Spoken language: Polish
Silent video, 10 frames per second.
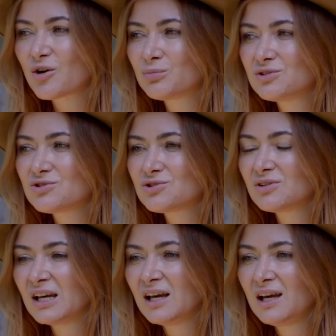zrobić.
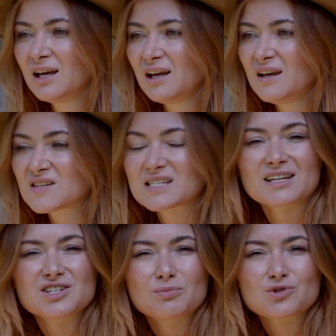I w
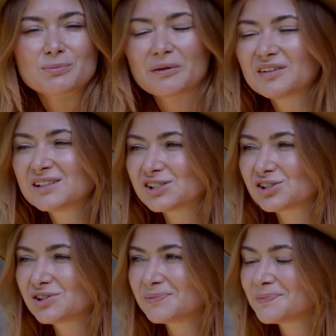zasadzie muszę
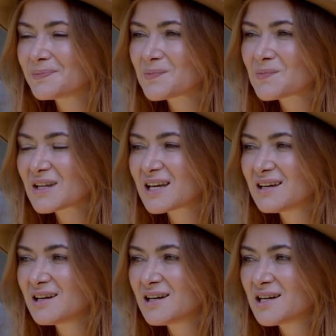powiedzieć,
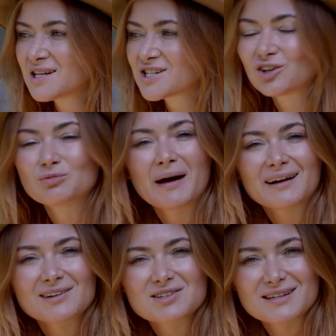że od
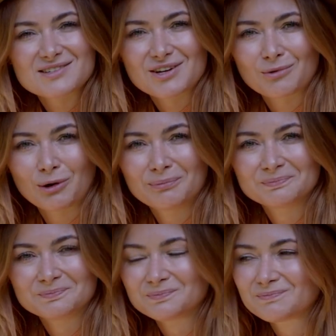Marka się zaczęło.
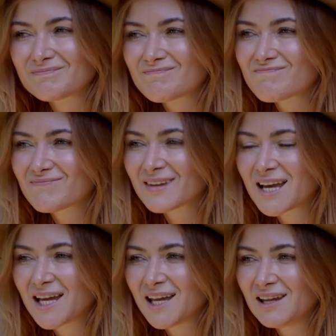
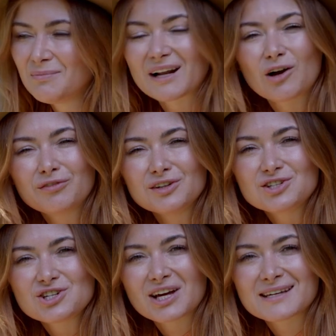I Markowi
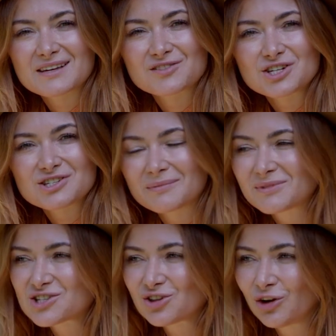dzisiaj zawdzięczam
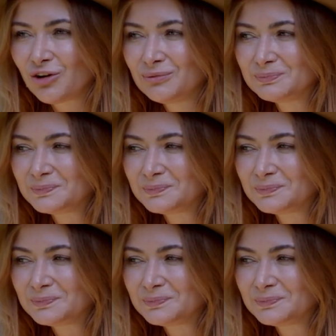też to,